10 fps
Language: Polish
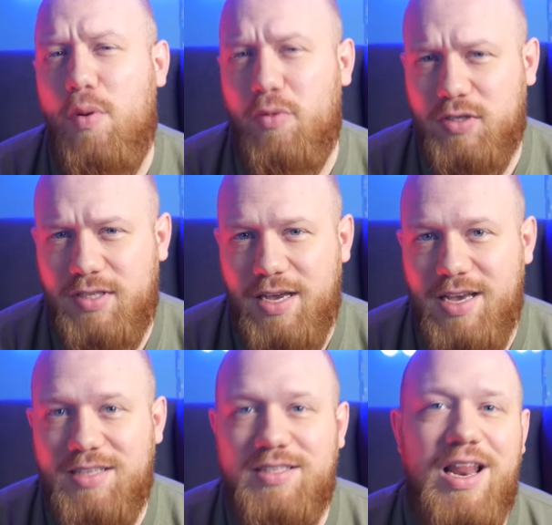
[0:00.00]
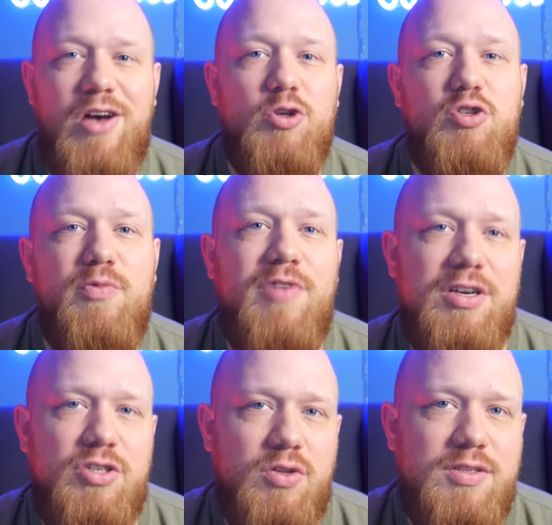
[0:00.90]
Pomocna jest dla osób
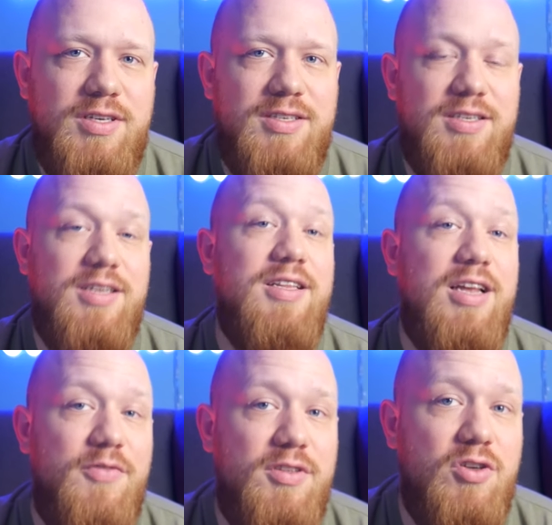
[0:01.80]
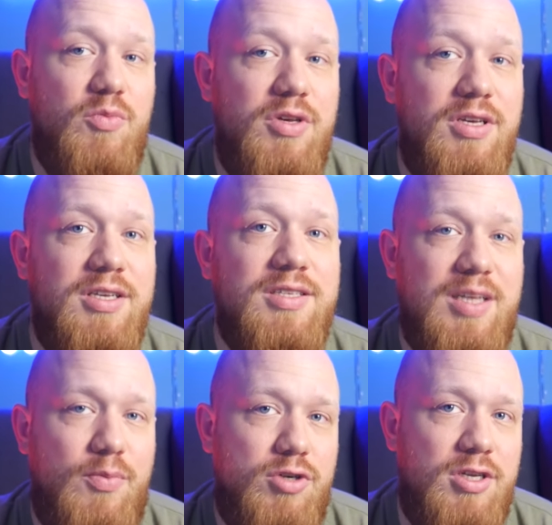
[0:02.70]
walczących z nerwicą i
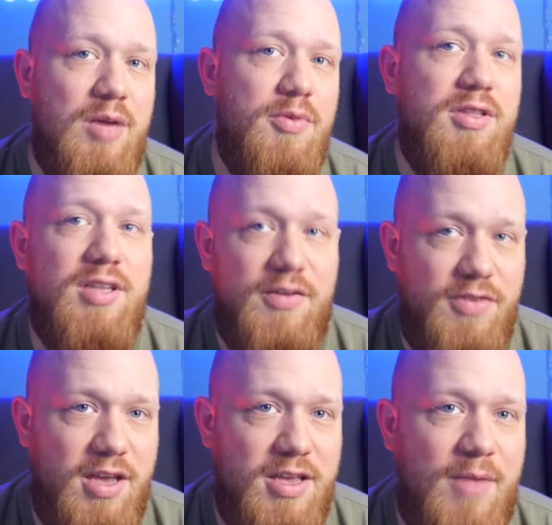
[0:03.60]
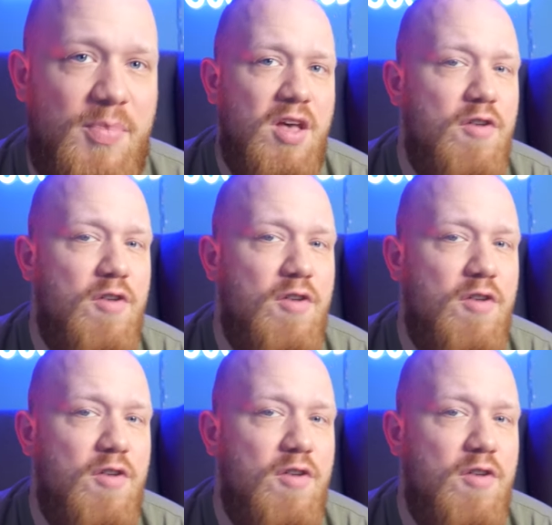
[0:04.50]
zaburzeniami trawienia,